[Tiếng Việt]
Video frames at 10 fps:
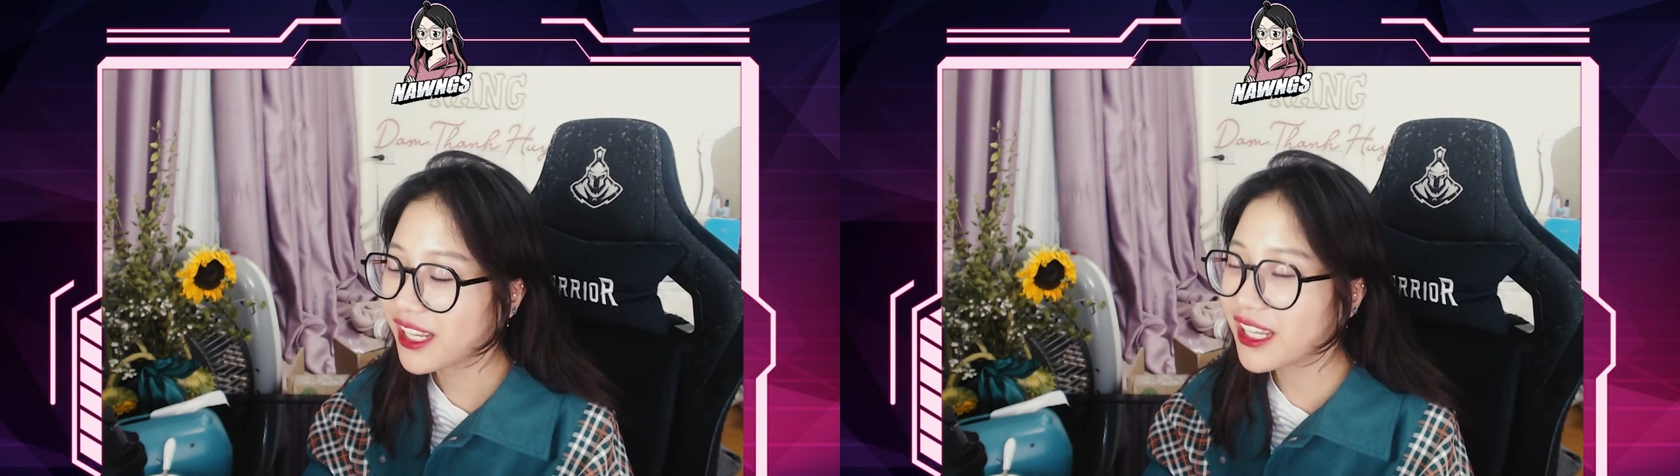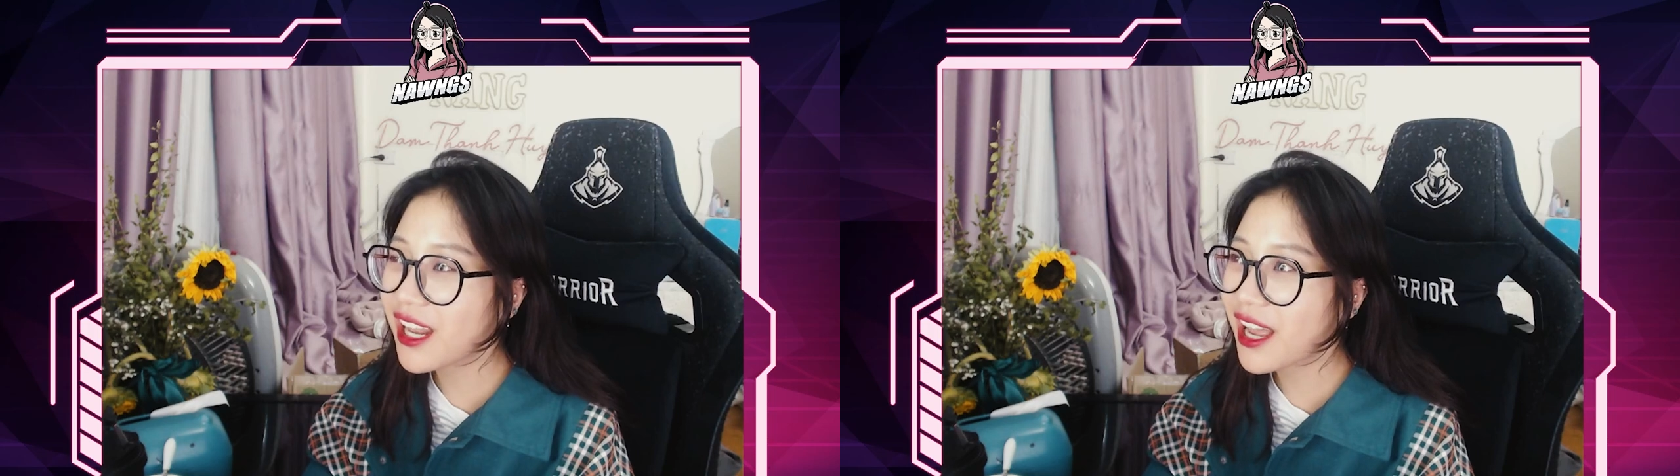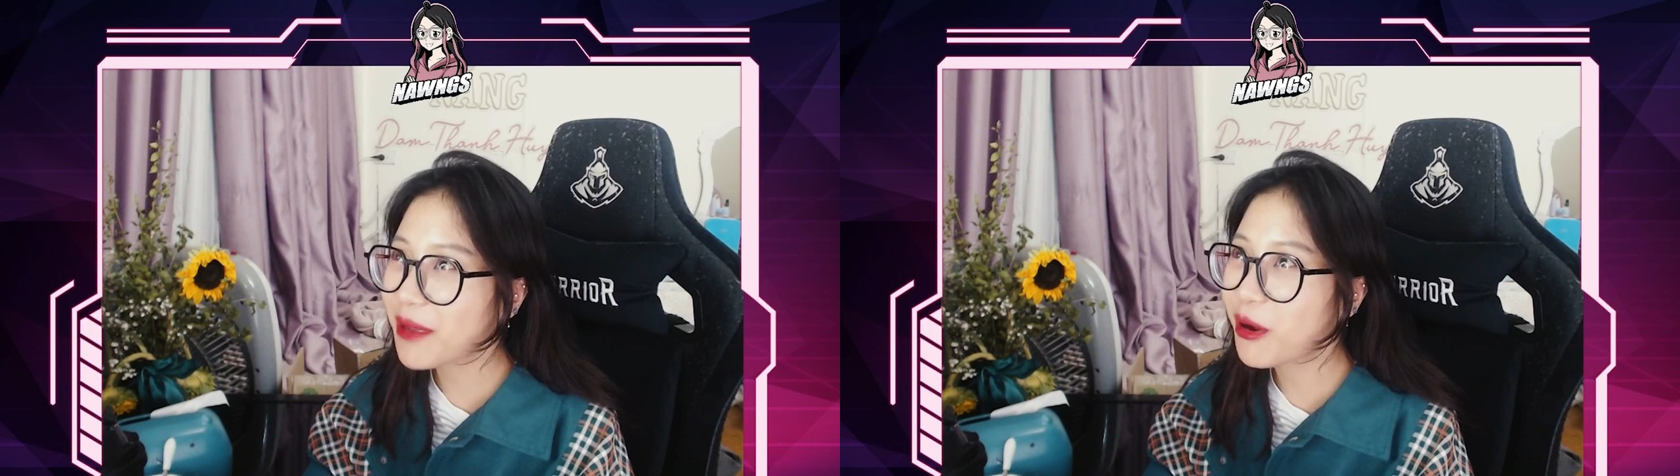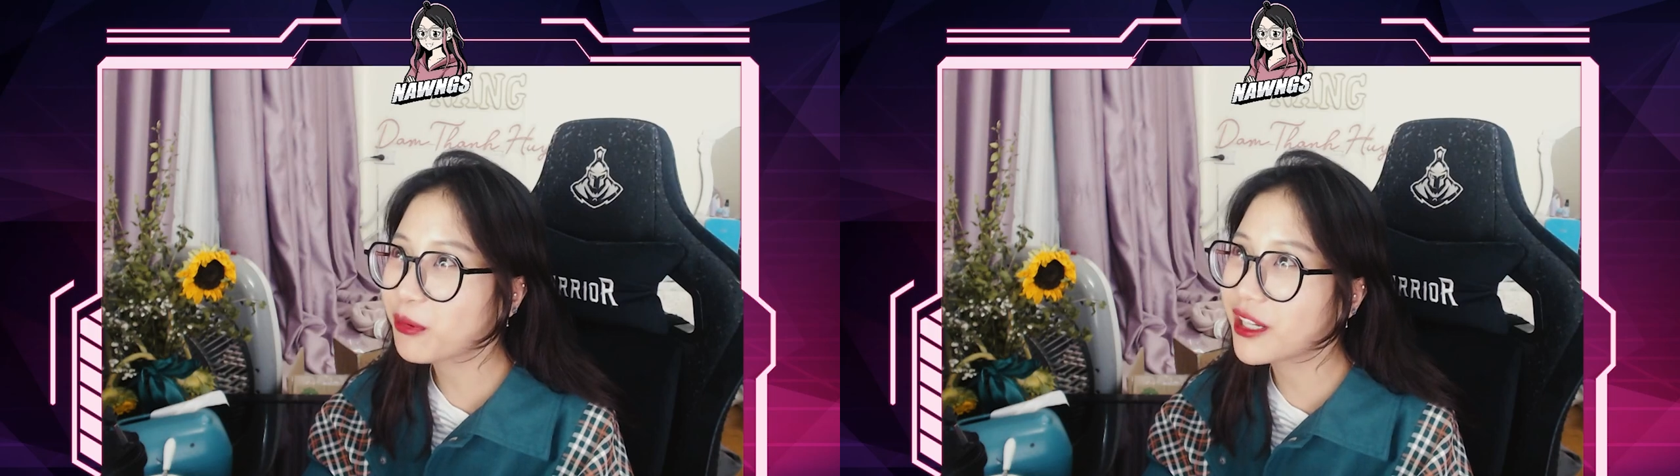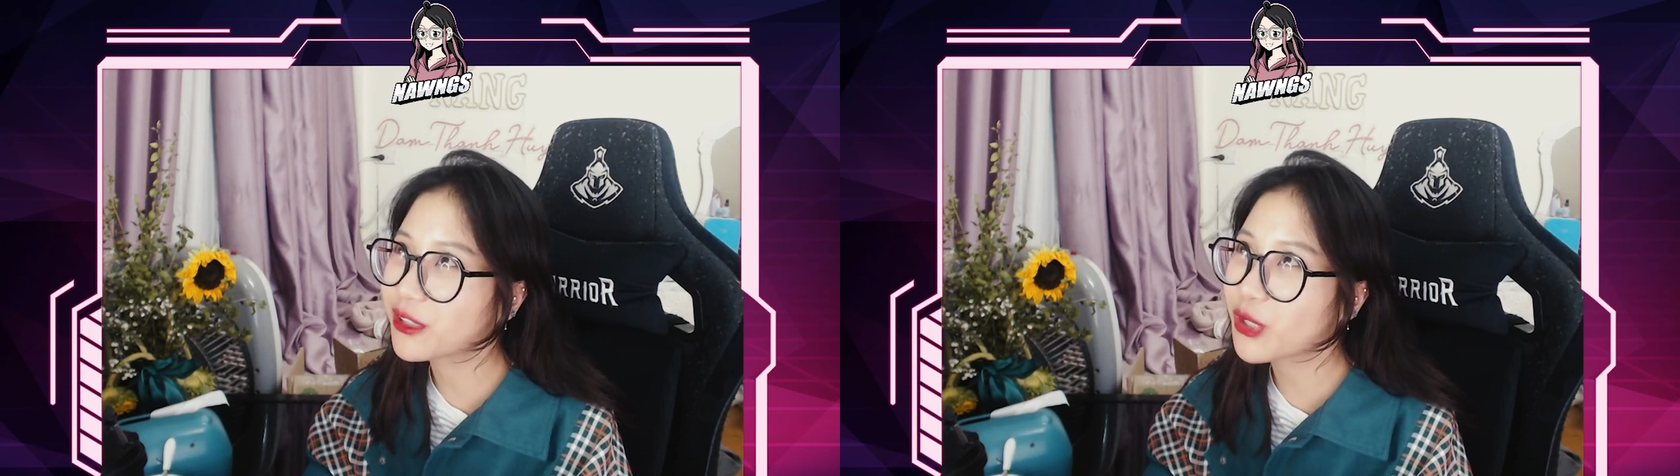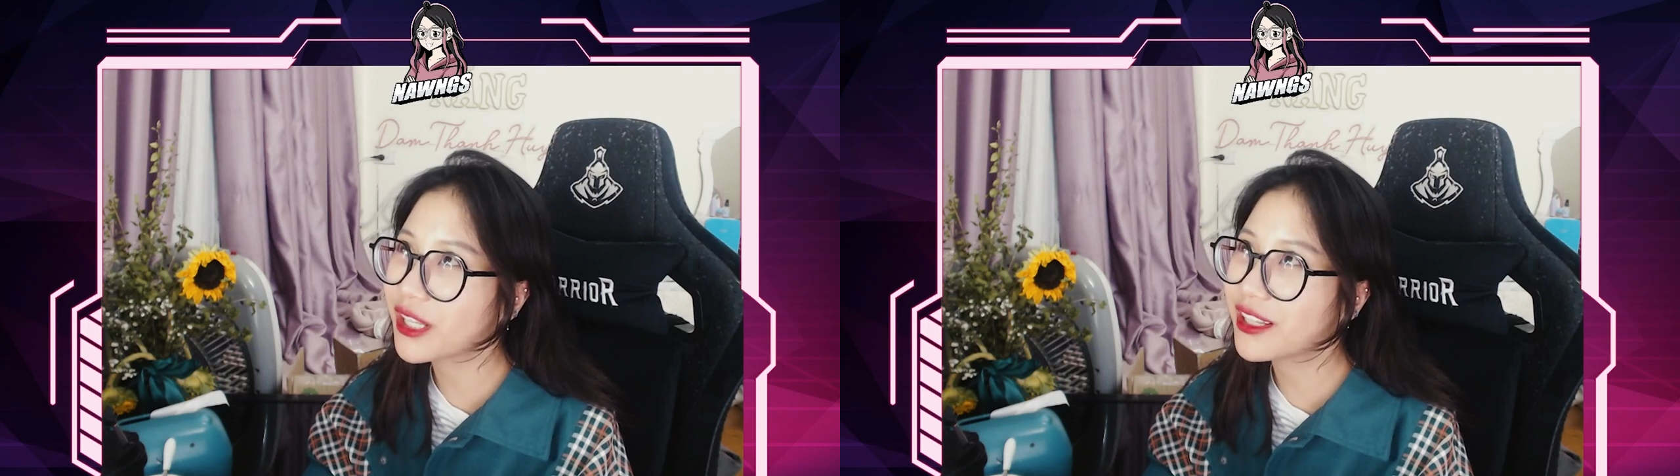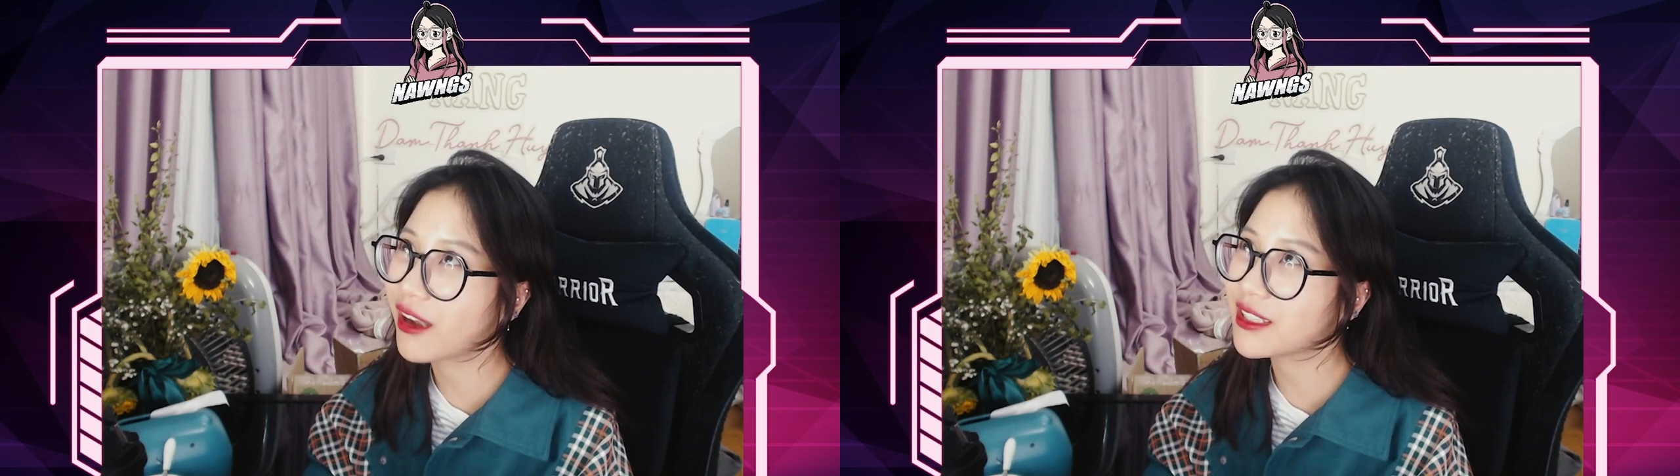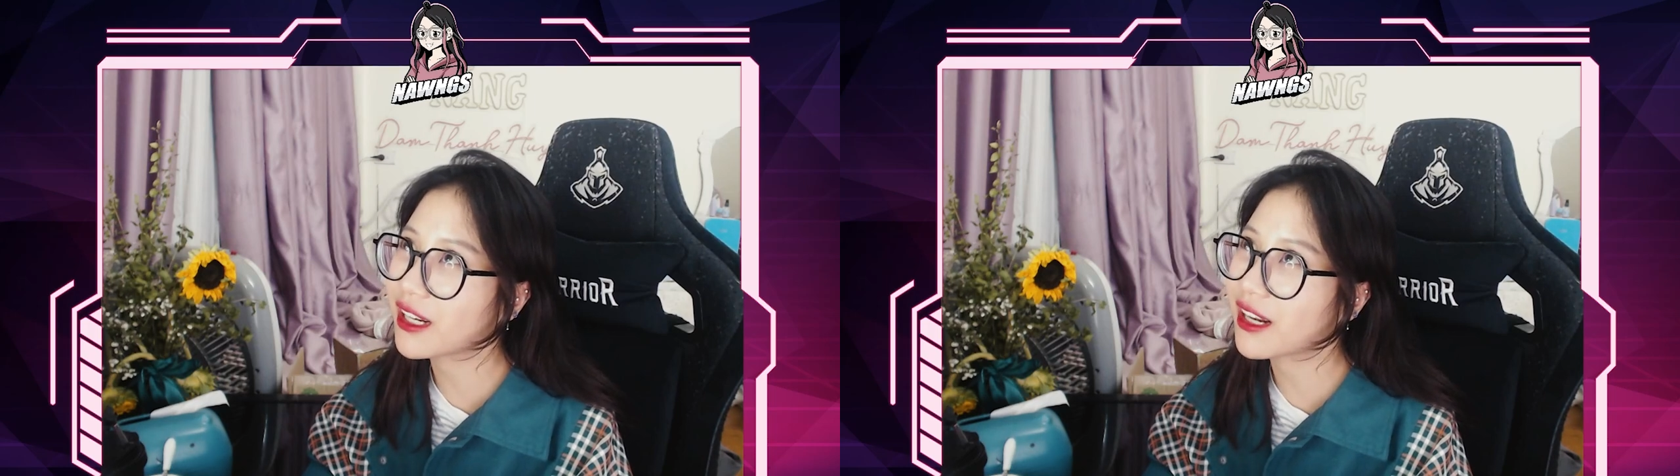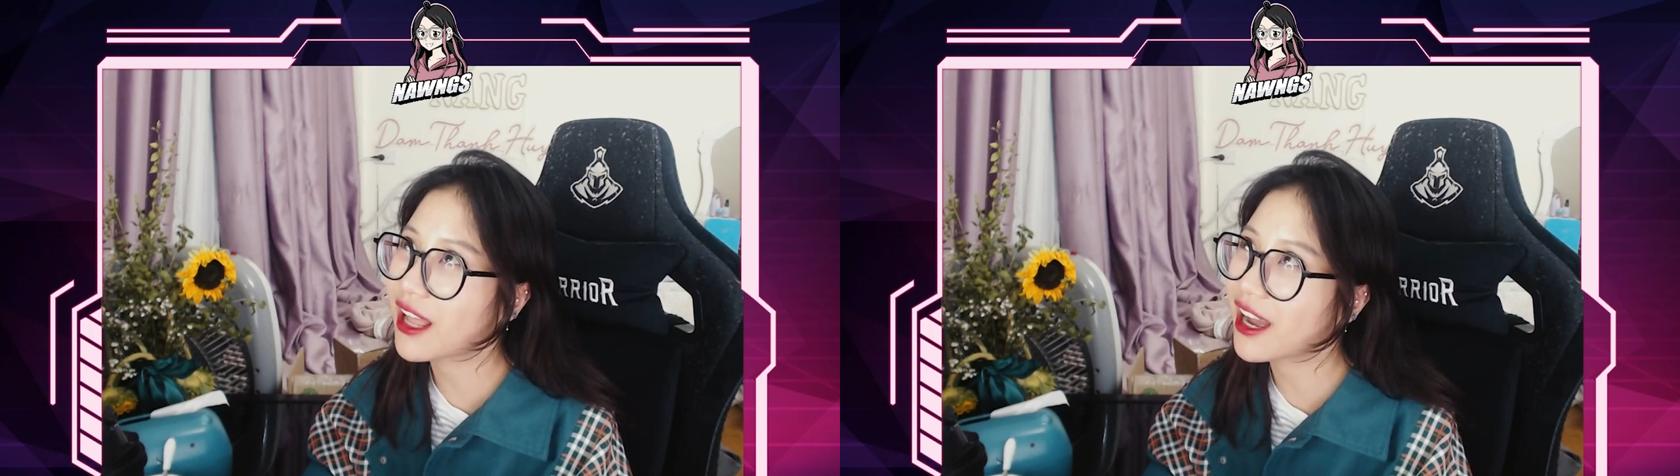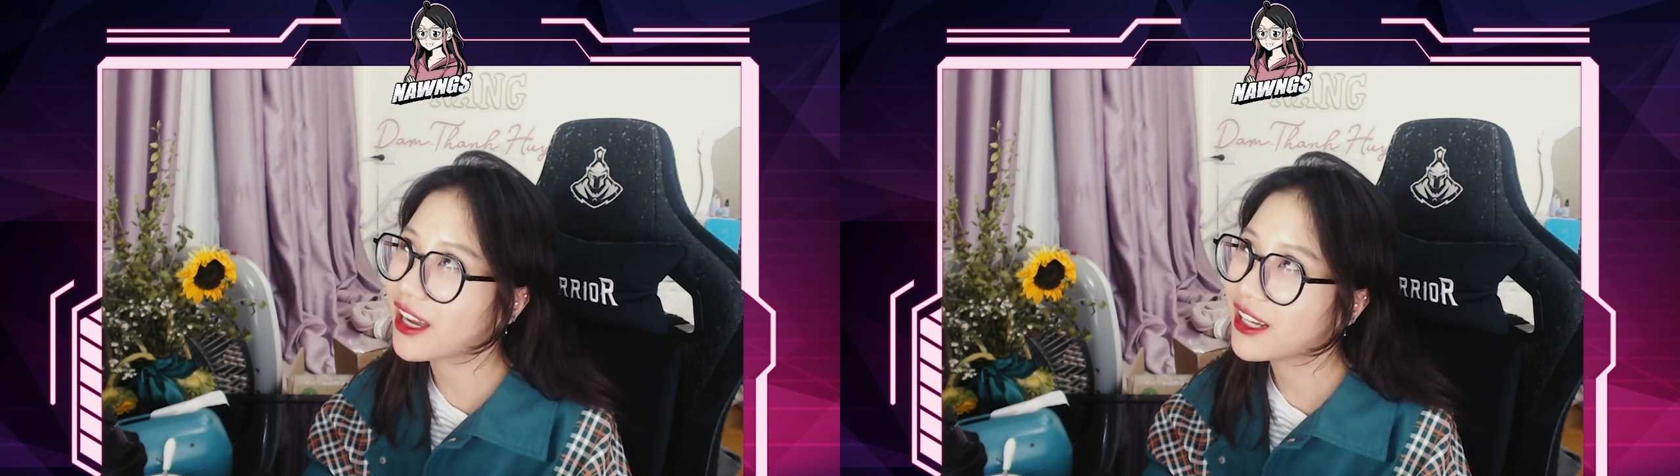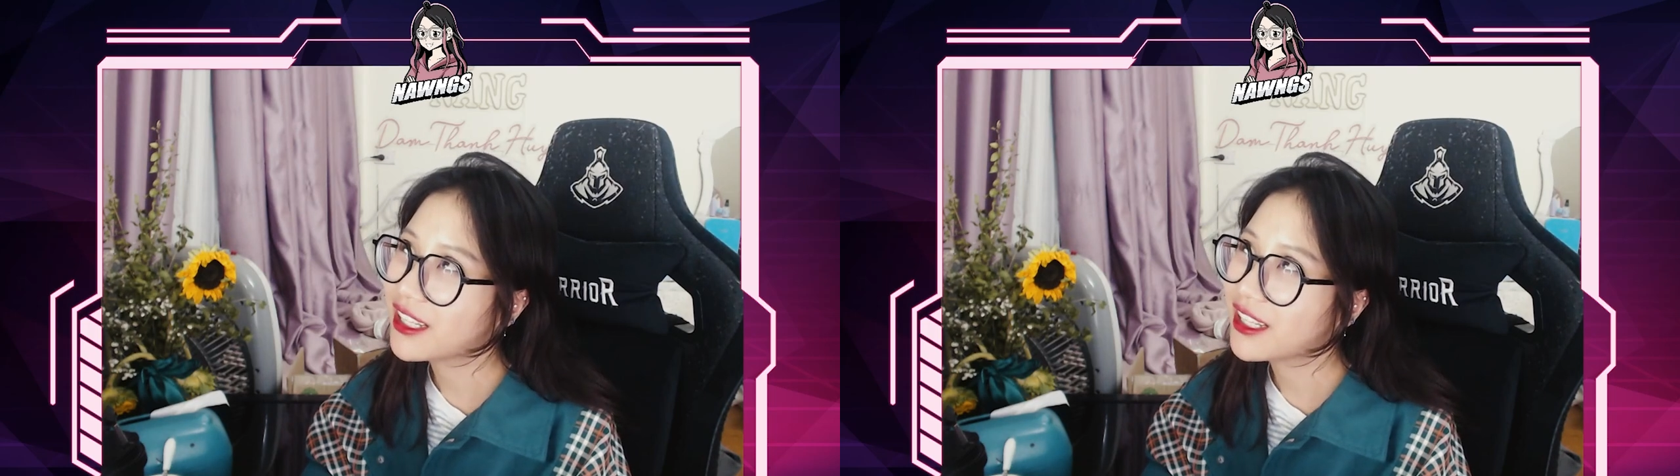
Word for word: ý là em không thường xuyên thừa nhận là